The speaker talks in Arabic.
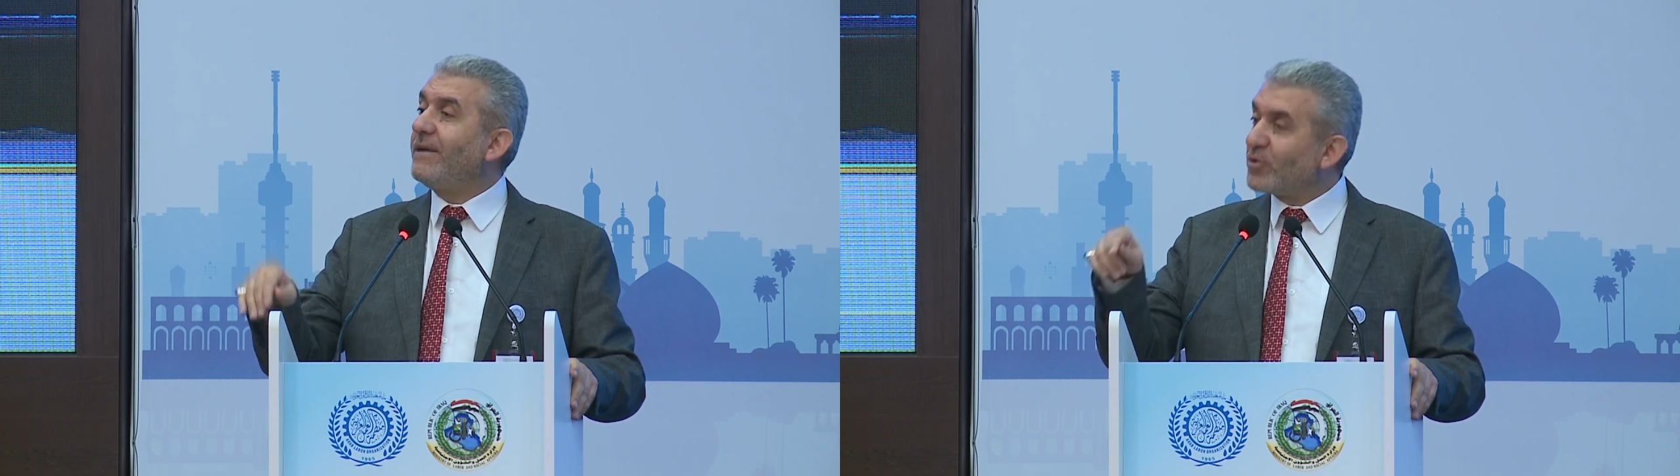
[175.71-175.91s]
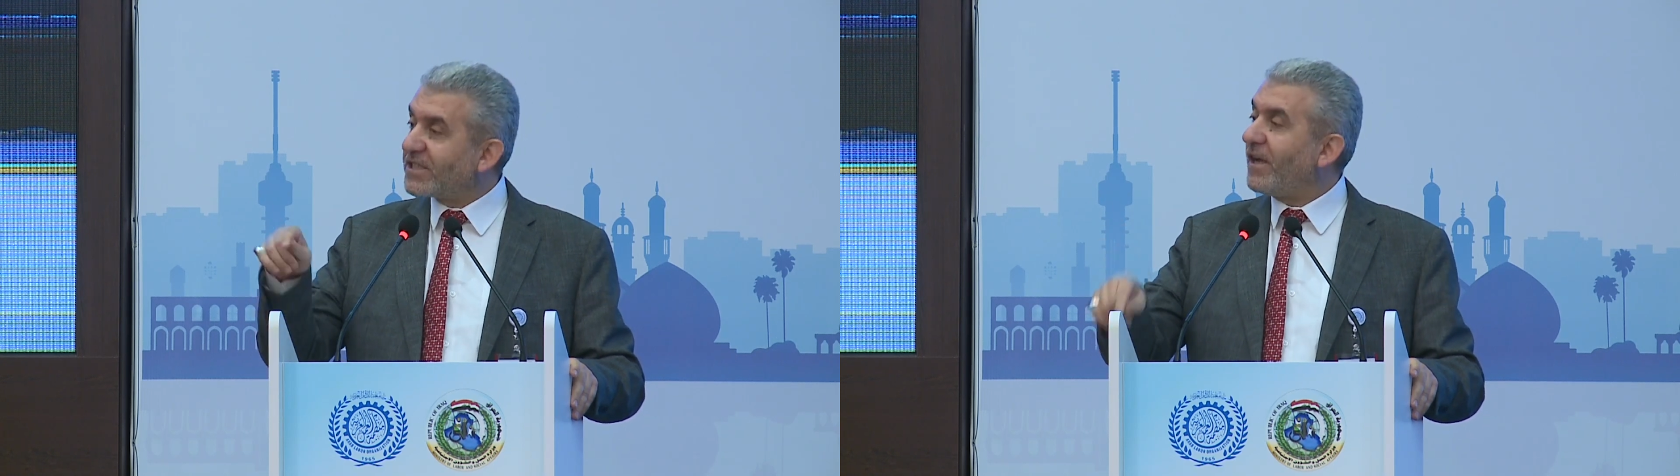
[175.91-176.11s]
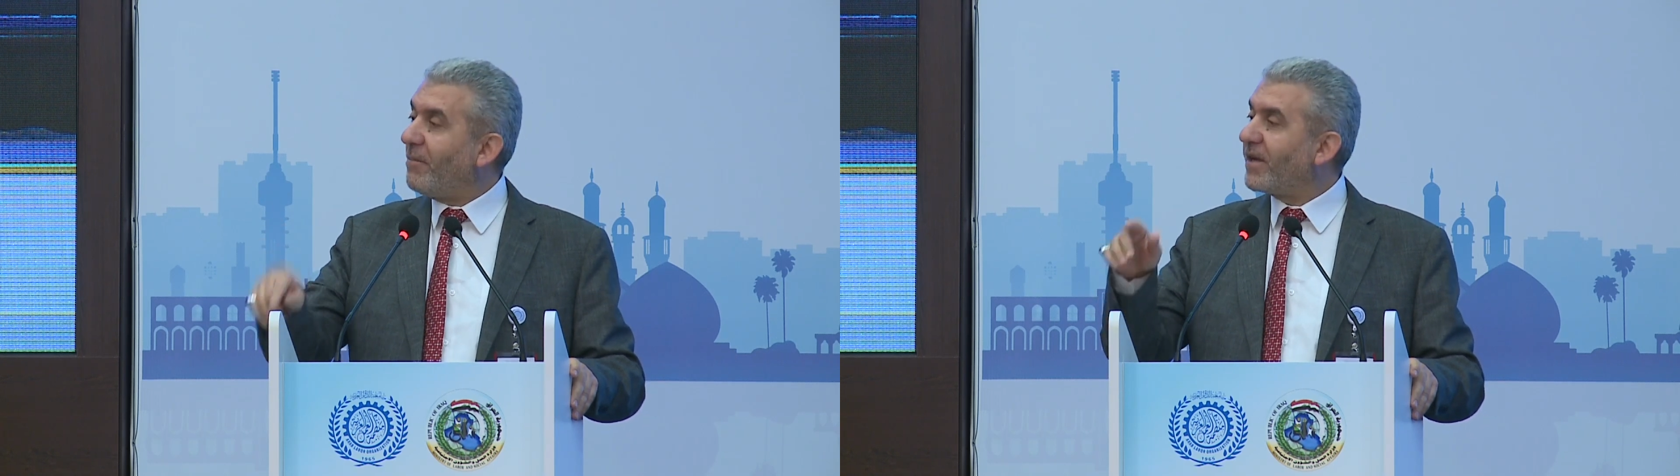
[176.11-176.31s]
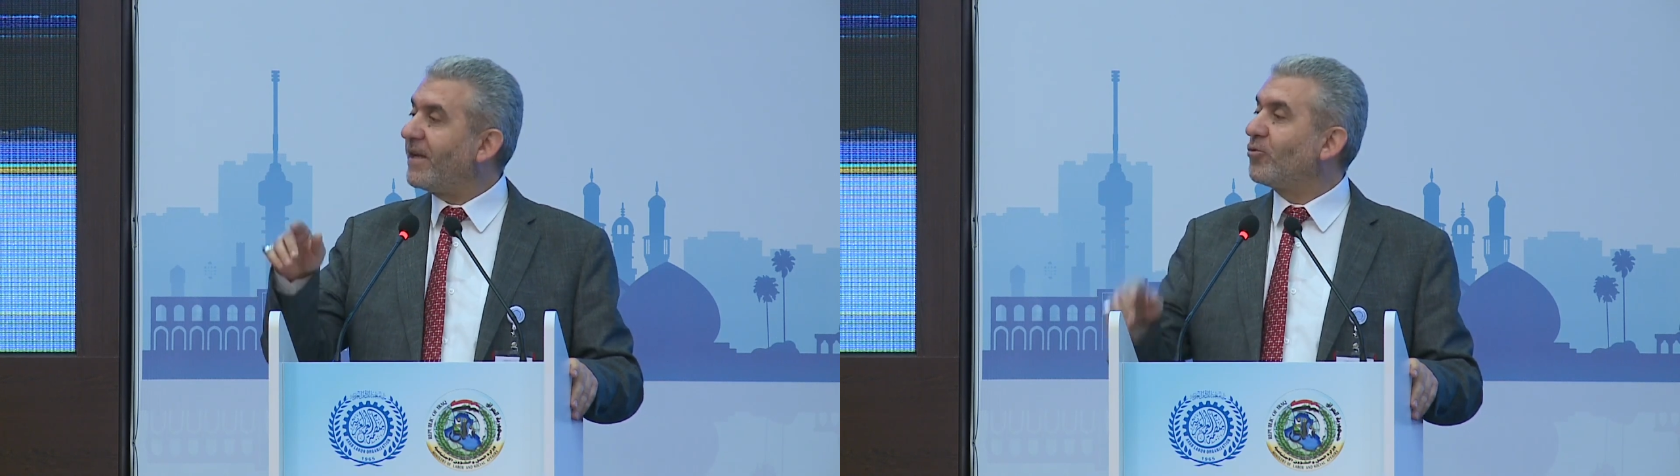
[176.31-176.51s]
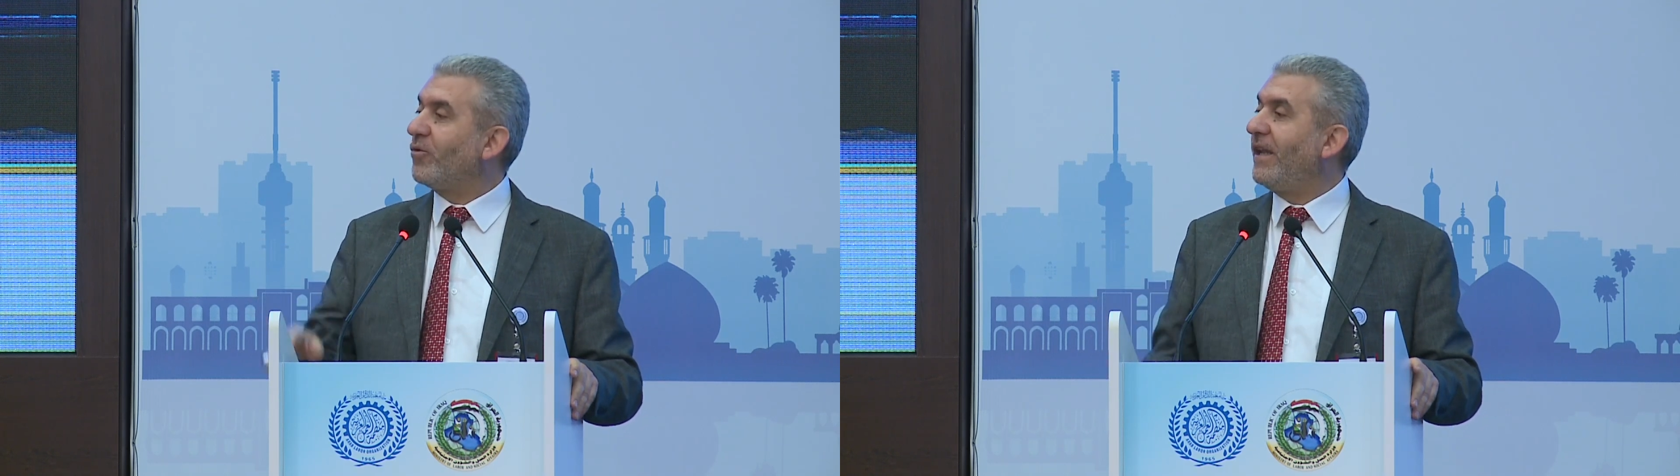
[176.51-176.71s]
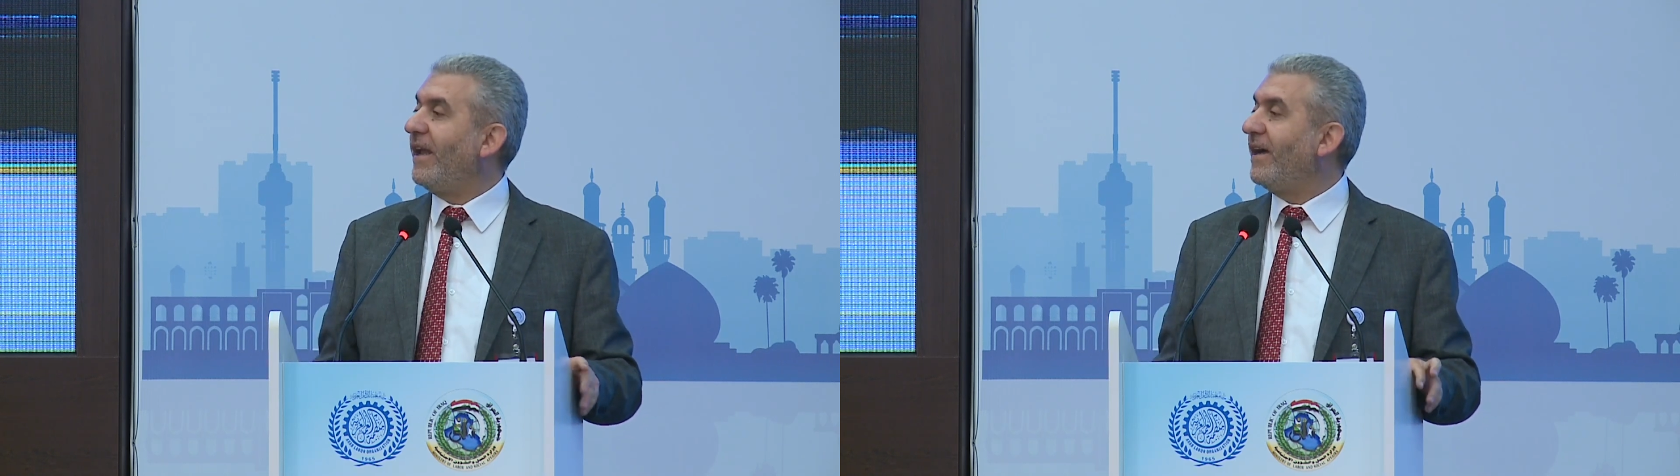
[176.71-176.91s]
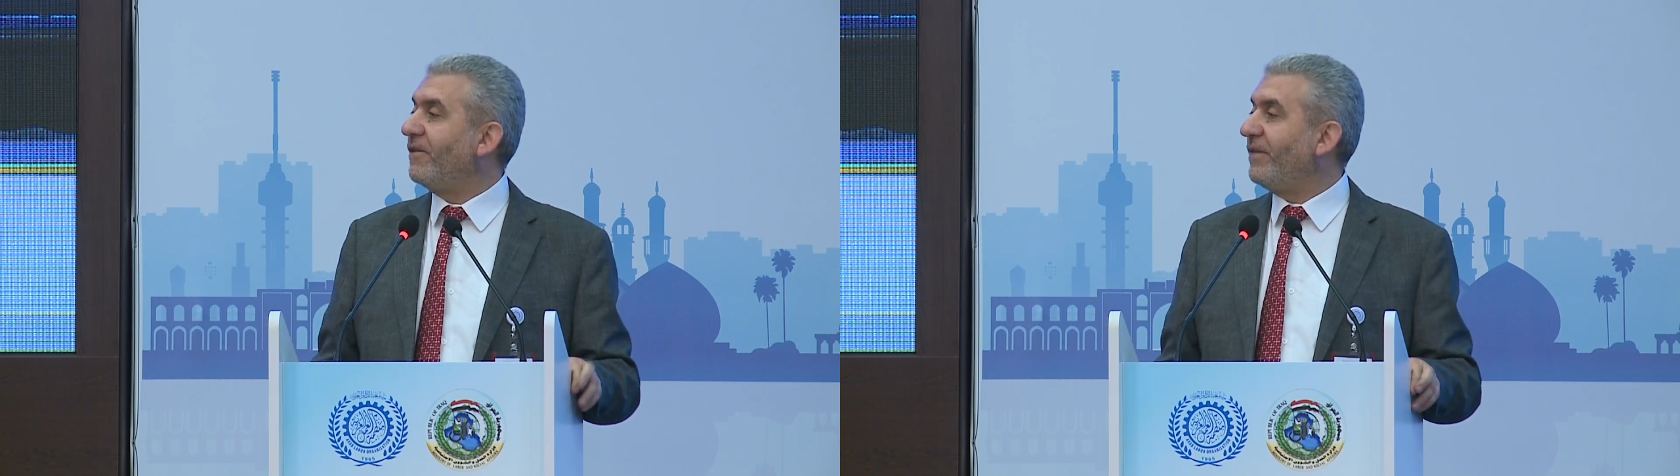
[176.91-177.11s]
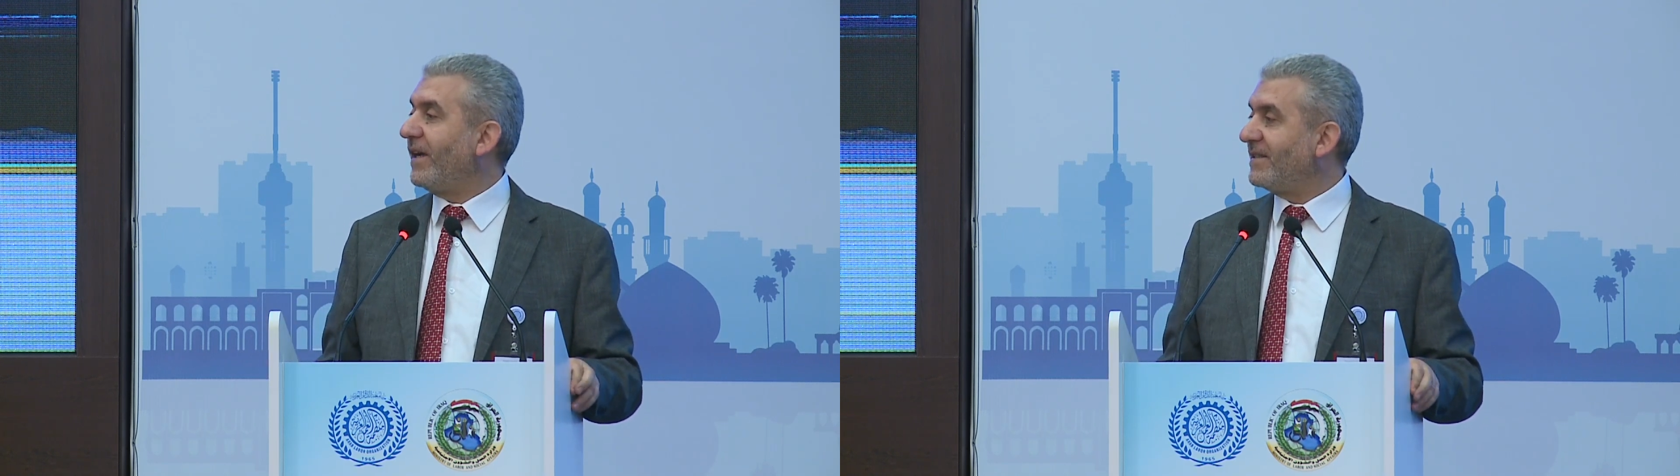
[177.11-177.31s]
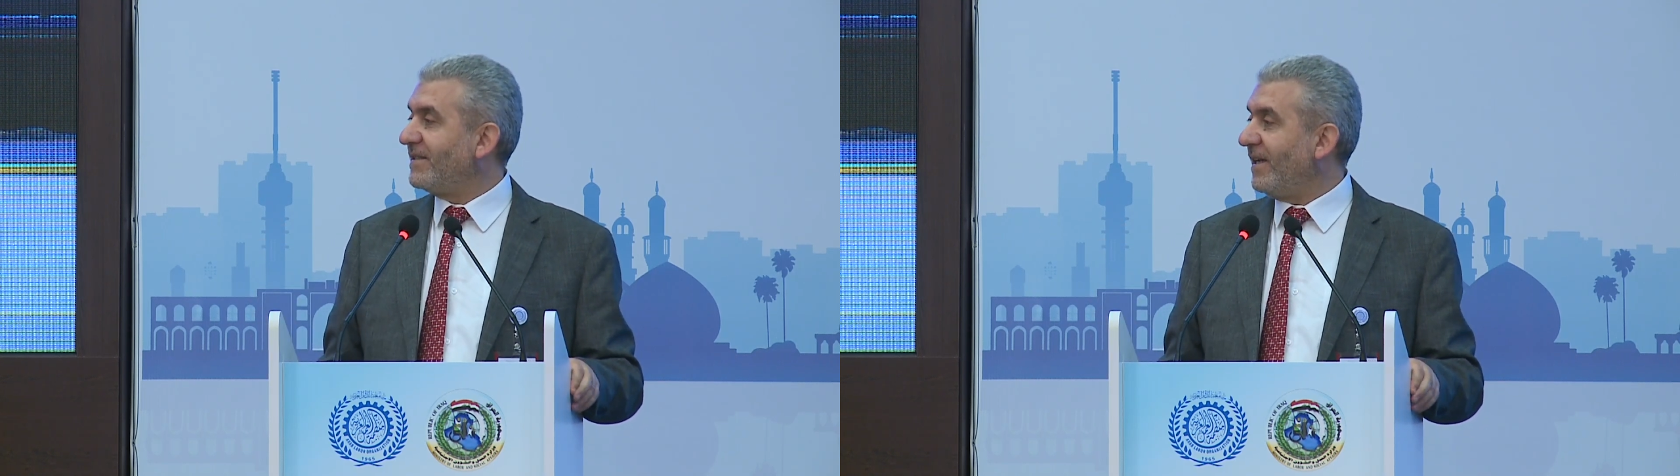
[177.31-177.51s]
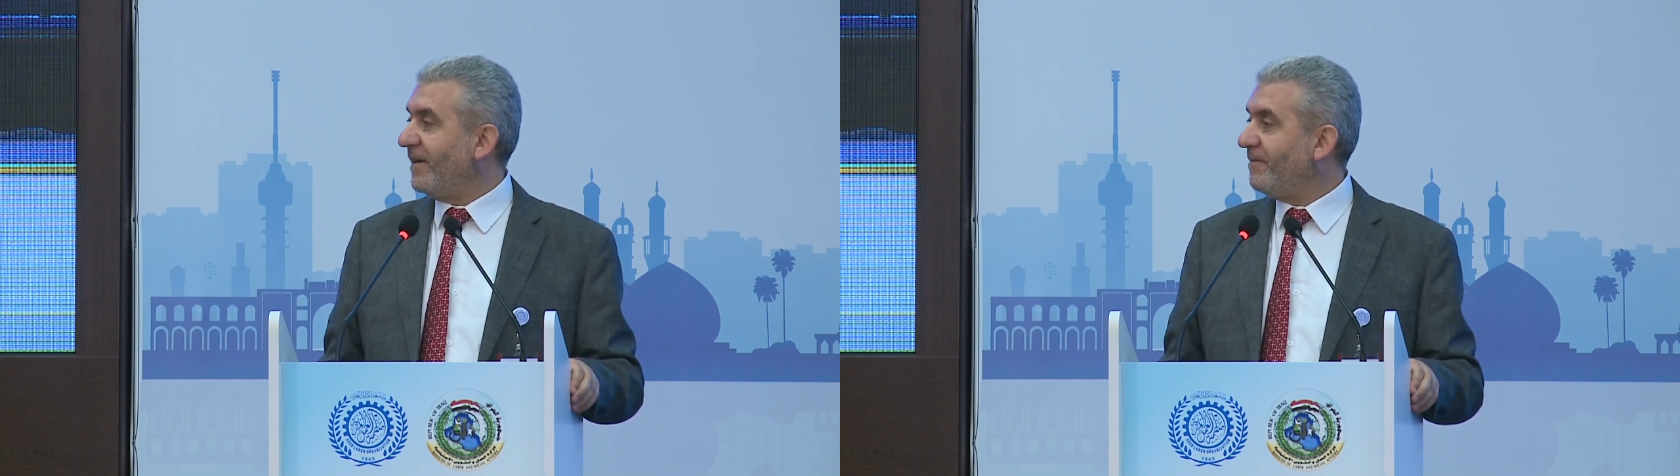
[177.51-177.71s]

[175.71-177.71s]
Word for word: مستمرة الآن في غزة